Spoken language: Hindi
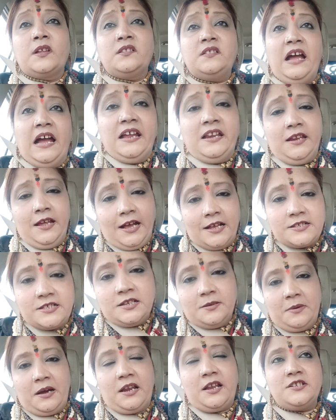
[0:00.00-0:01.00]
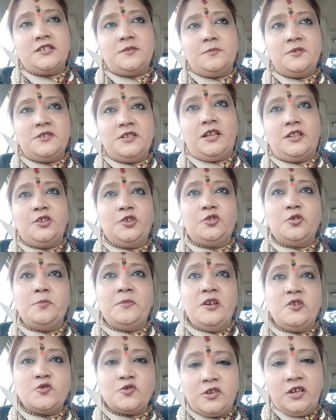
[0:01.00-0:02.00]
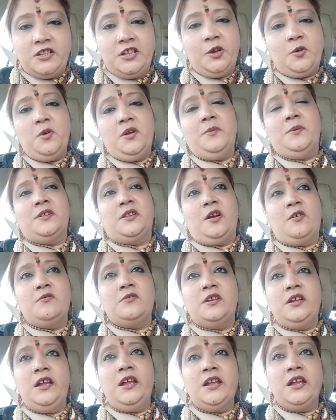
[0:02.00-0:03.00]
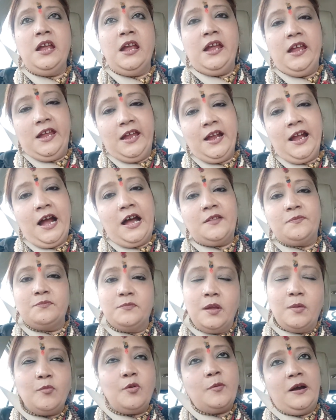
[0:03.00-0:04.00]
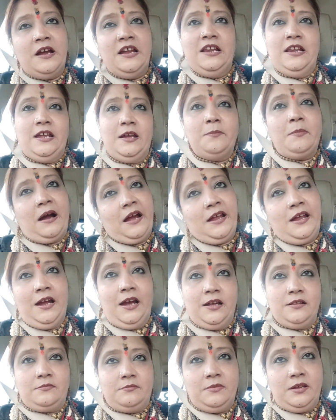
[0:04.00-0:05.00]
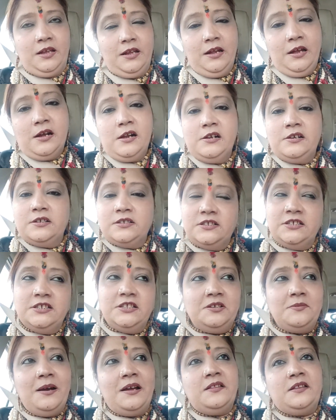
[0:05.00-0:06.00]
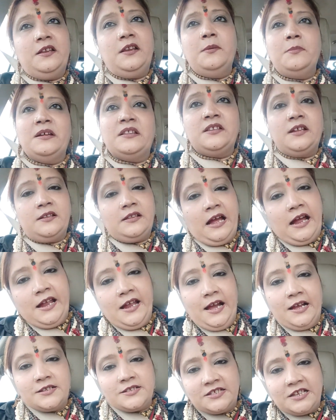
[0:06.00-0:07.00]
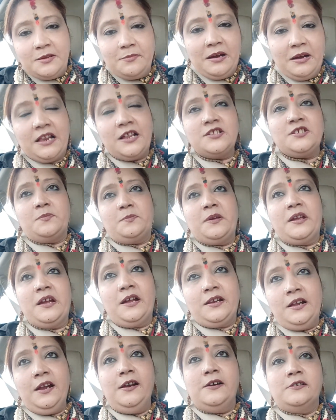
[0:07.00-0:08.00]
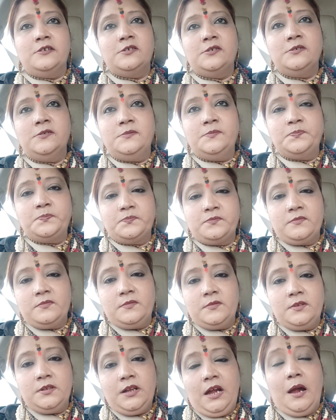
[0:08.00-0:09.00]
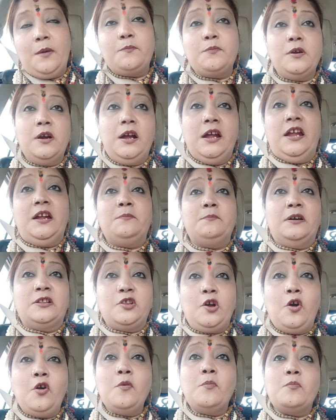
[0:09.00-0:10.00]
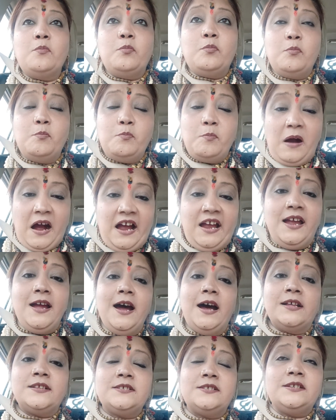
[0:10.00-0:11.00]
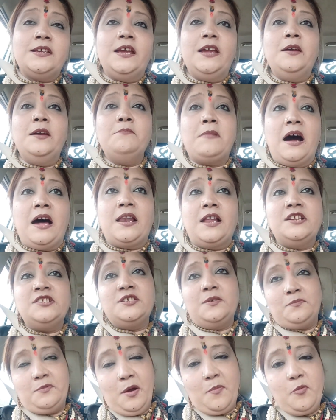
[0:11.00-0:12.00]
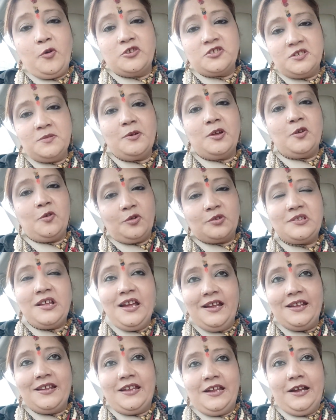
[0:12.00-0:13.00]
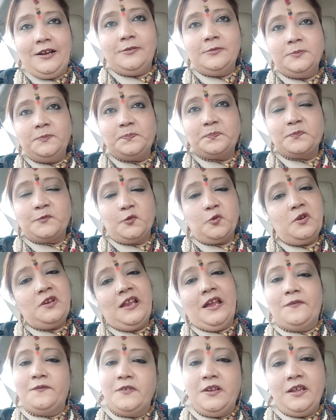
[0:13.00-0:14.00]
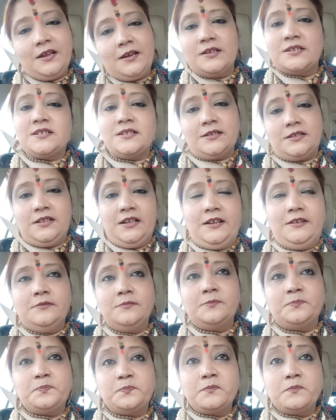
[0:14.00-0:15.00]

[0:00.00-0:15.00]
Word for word: दाहिने हाथ से माला जपी जाती तो मैं उस गधे को ये बताऊँगी कि एक हाथ में मोबाइल है बाएँ हाथ में सीधी बात है ना बंदा दाएँ हाथ से ही माला जपेगा ना आपका एक बताओ बाएँ हाथ से माला जपना पॉसिबल होता है क्या कोई लेफ्ट ही कर सकता है